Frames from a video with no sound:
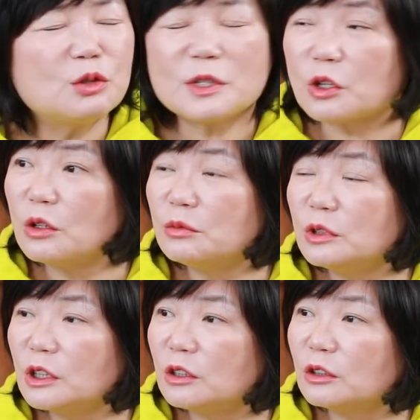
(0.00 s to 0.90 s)
요즘에
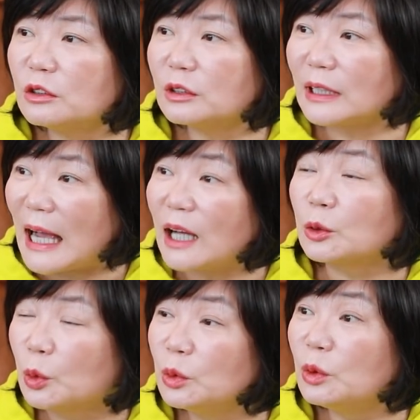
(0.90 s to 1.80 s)
젊은이들도 다
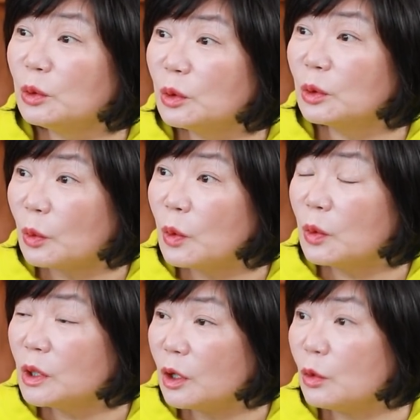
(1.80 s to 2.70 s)
돈
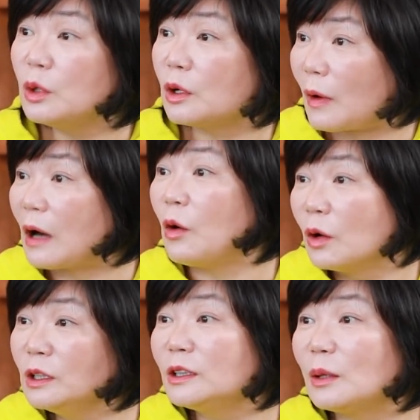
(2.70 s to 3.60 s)
오히려 과거
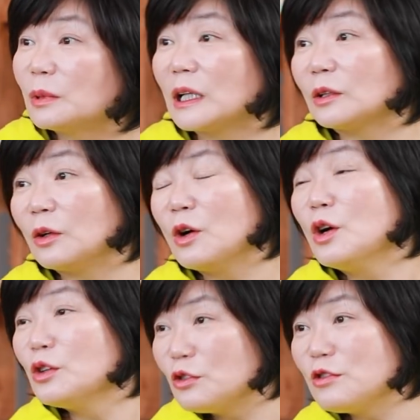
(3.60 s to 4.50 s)
어느 때보다 더
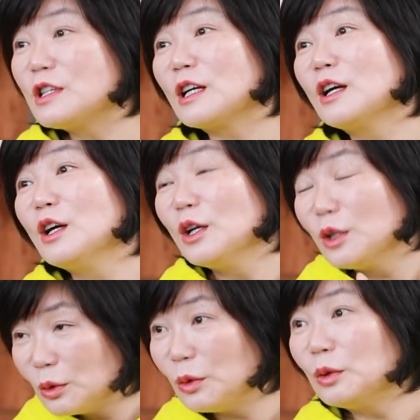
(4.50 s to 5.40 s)
주식,
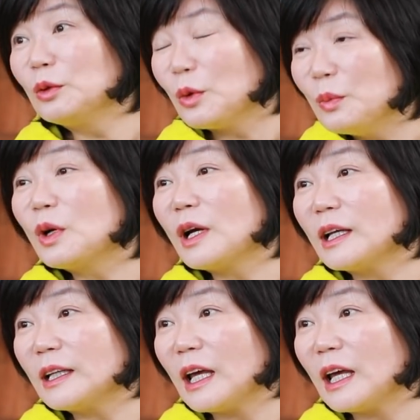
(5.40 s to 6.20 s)
돈 벌어야